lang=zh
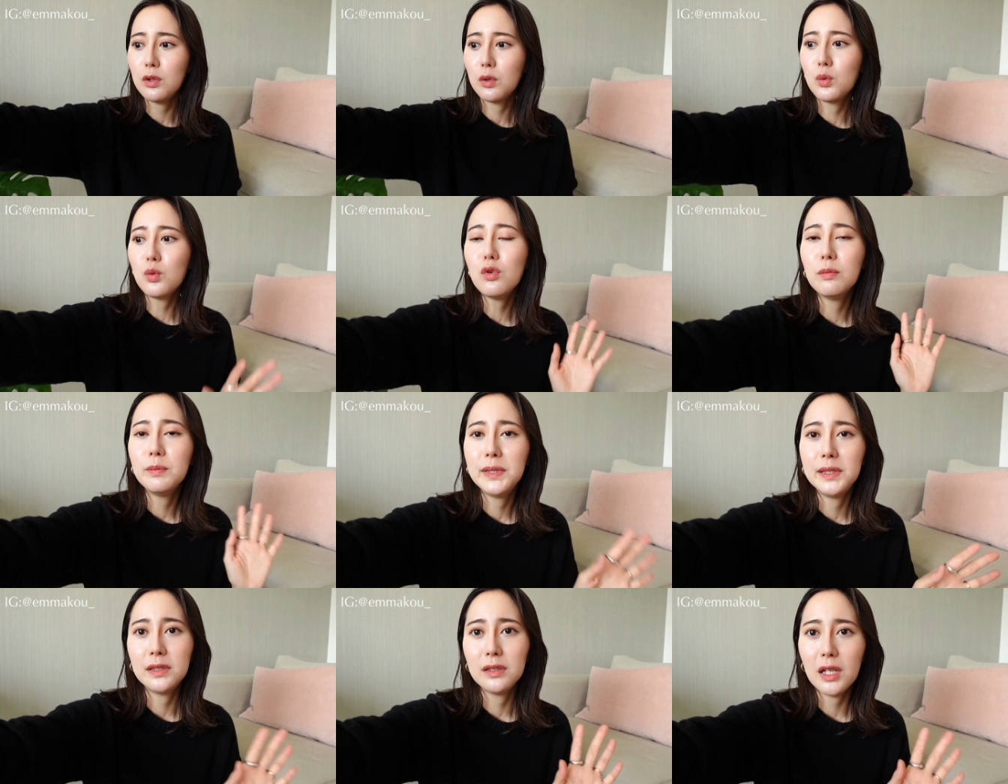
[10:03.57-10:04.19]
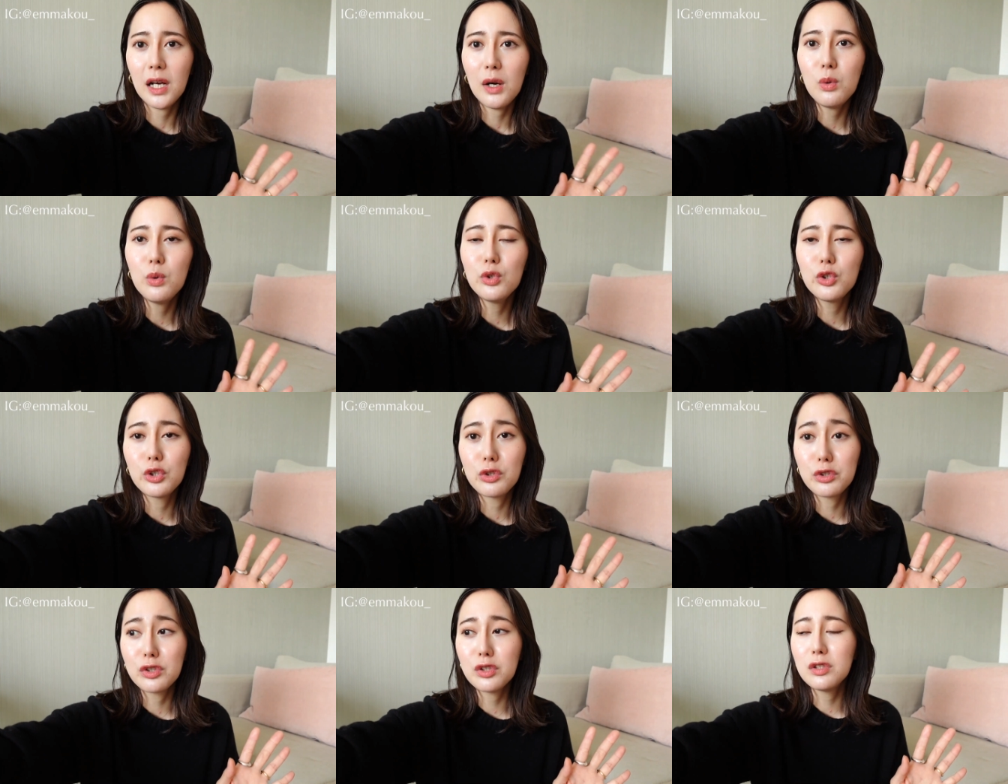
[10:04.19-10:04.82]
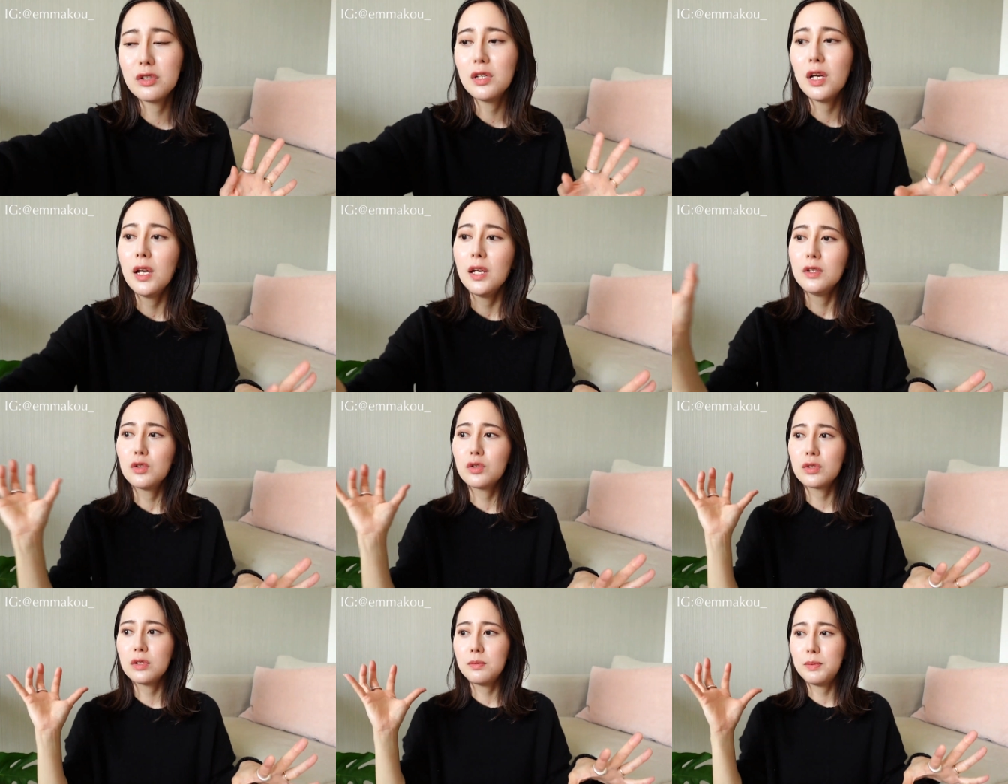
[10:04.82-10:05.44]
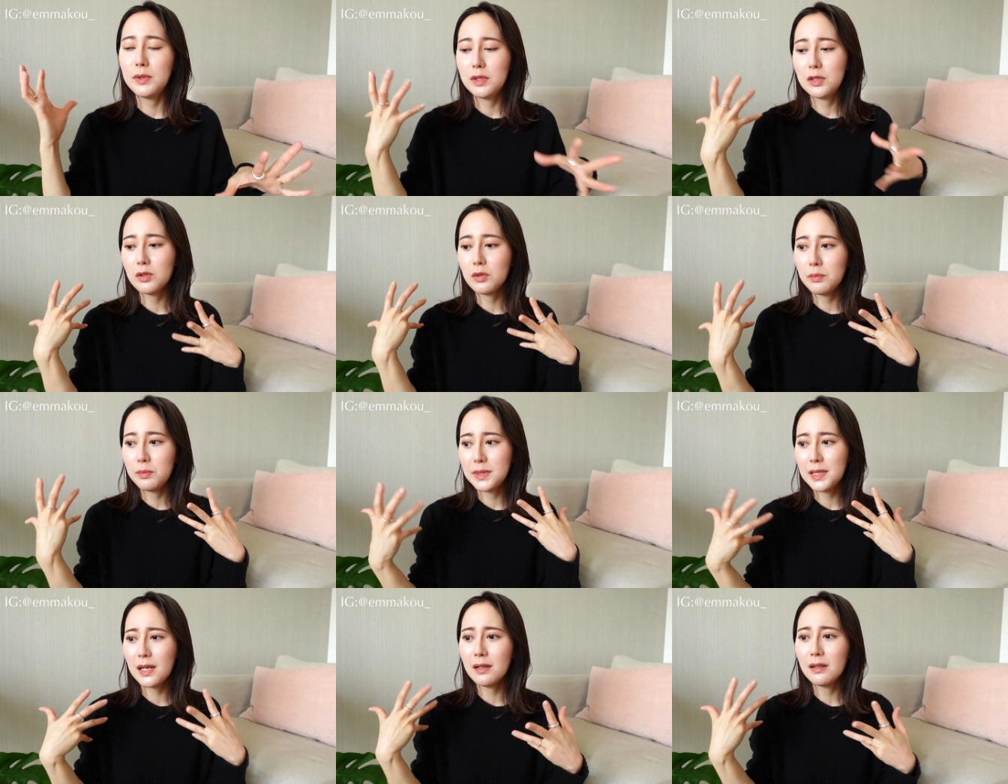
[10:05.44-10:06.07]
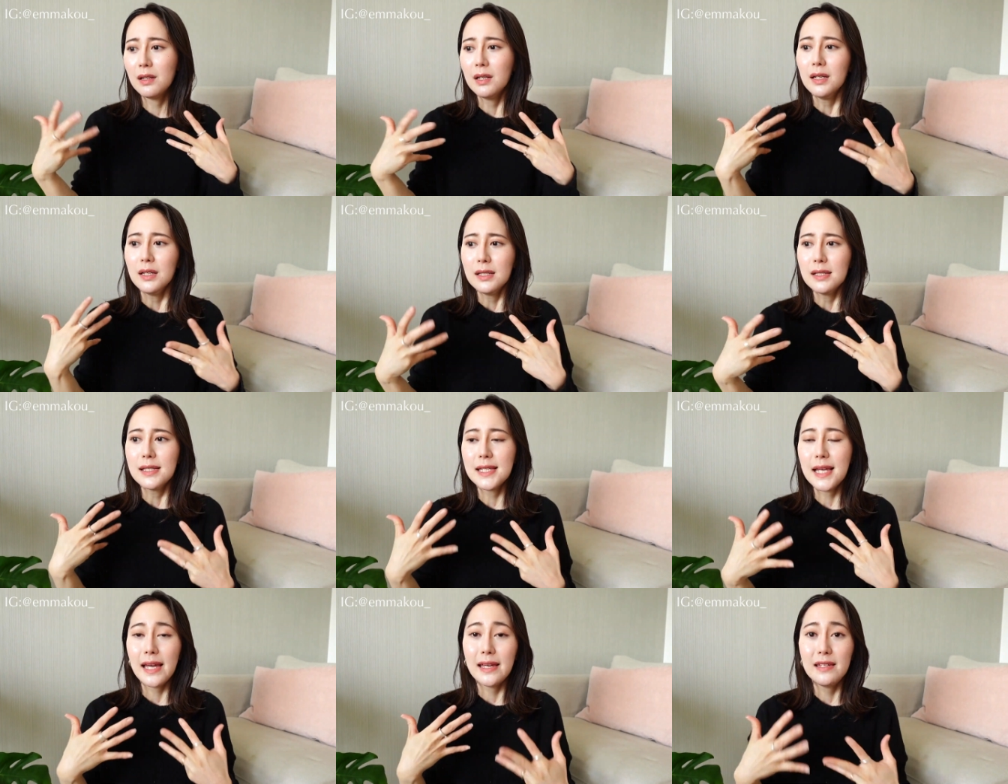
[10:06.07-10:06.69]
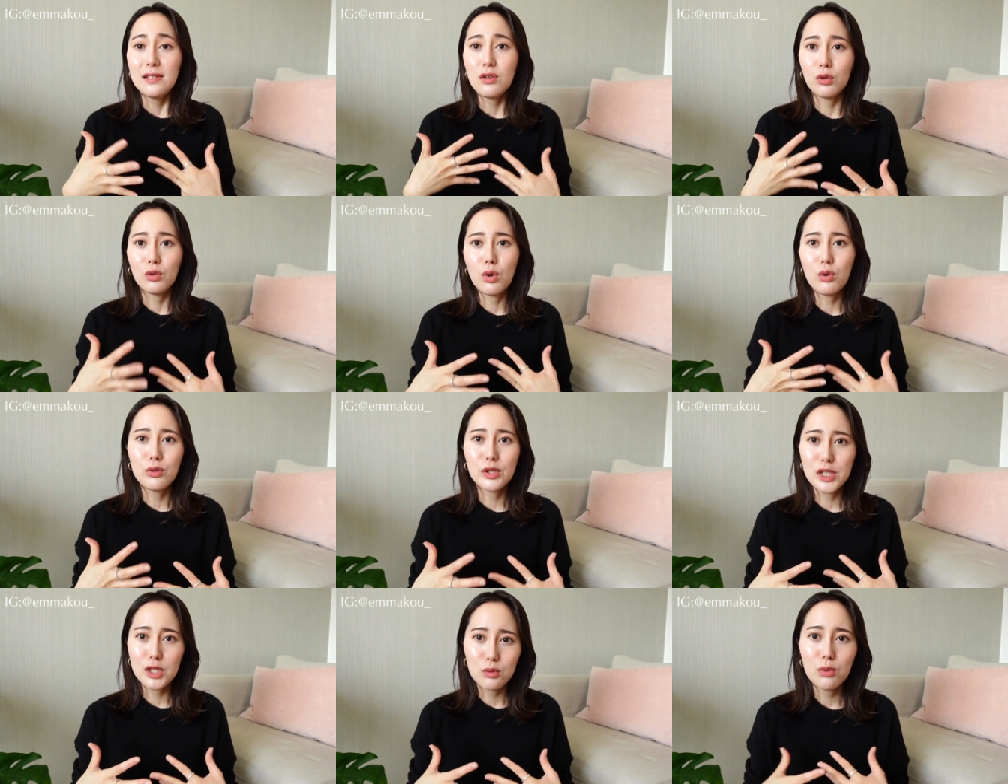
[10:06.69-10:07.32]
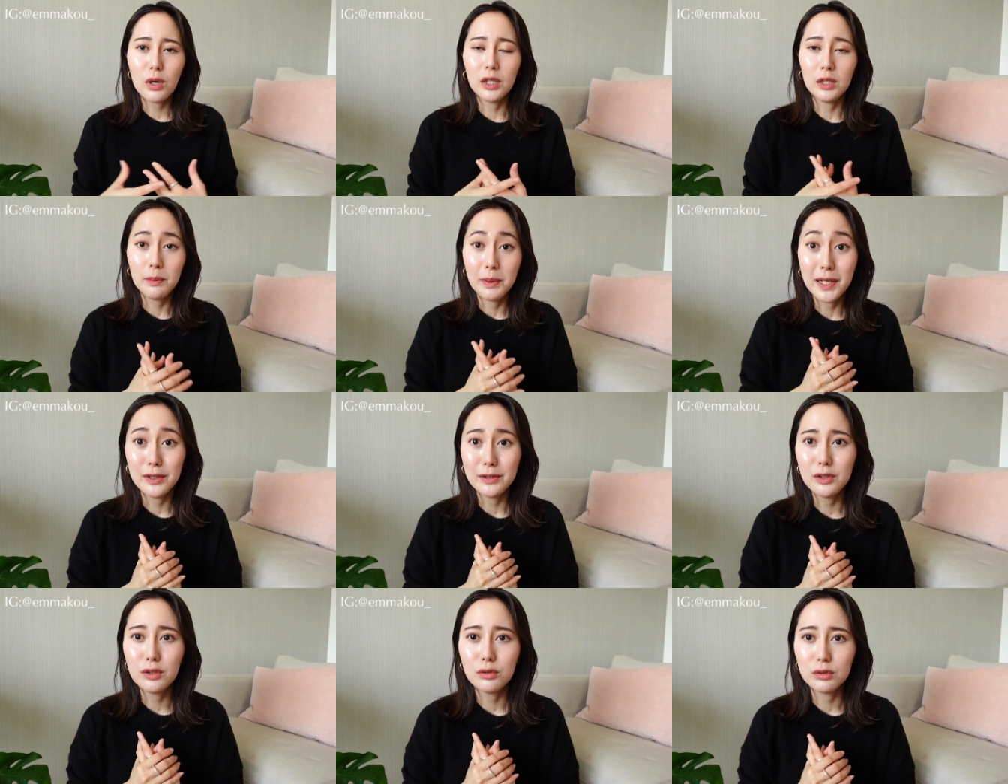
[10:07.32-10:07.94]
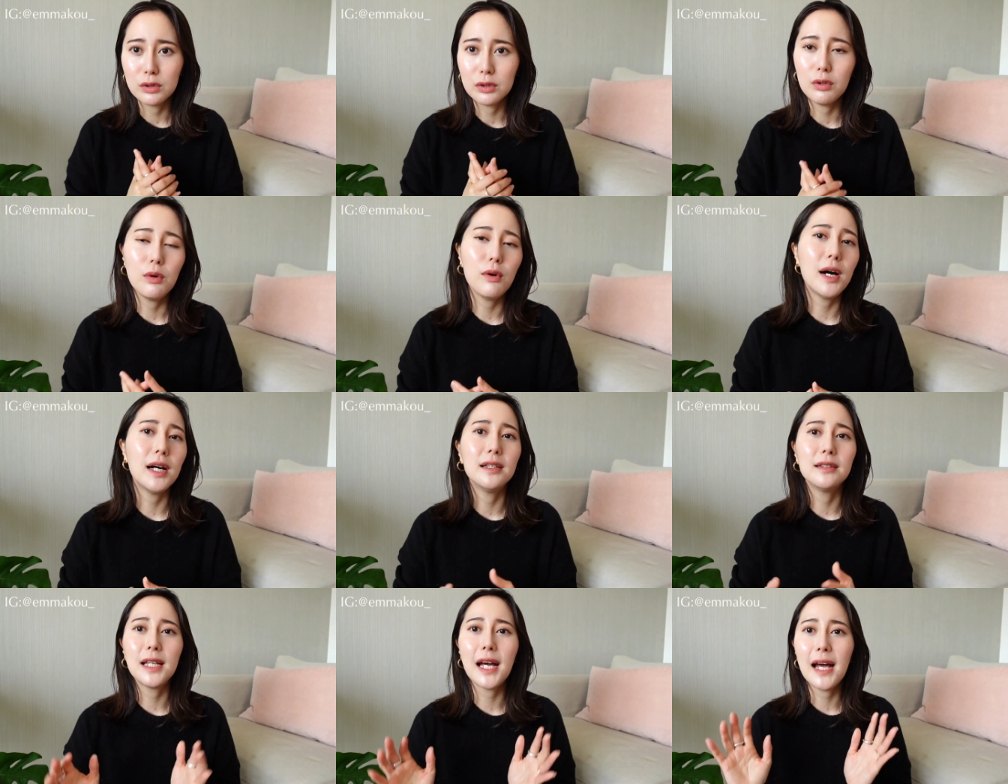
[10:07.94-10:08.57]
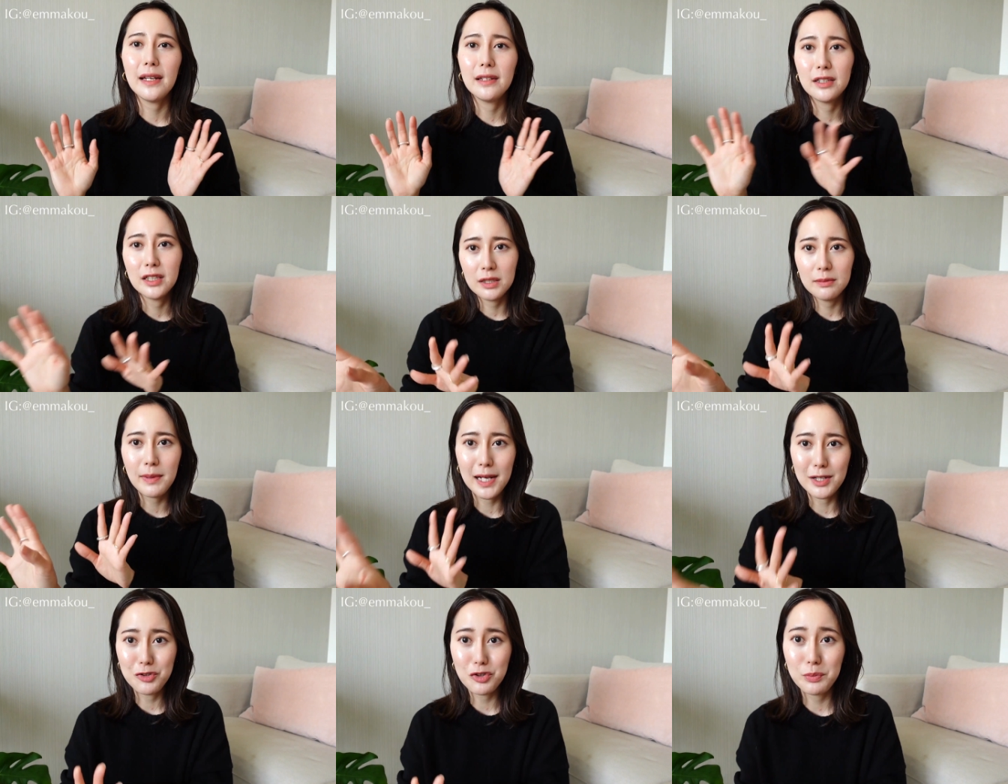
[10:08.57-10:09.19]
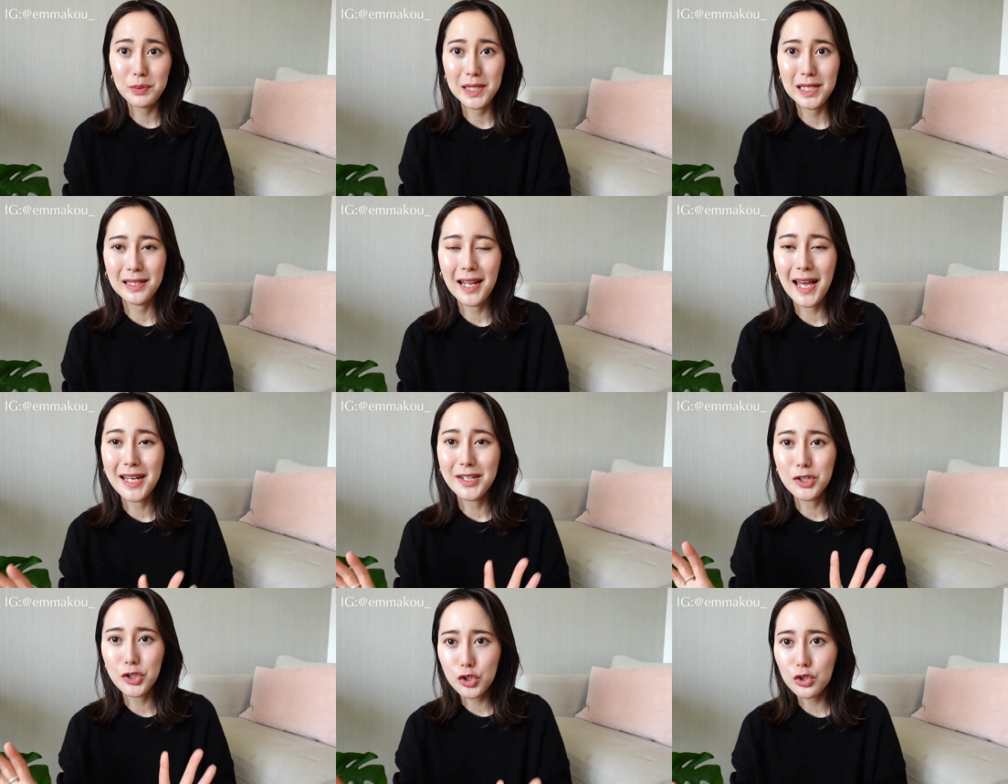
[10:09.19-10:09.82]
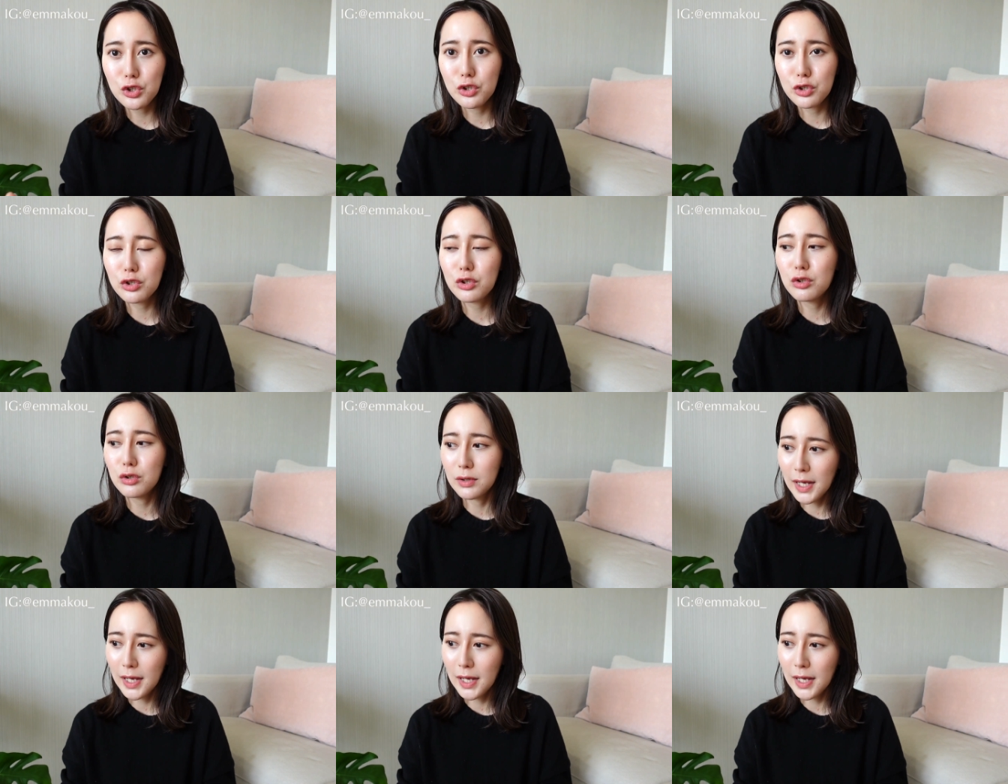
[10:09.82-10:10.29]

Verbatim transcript: 有过敏的啊，或者是就是比较比较在意那种空气污染的朋友的话，大家也可以买这瓶来试试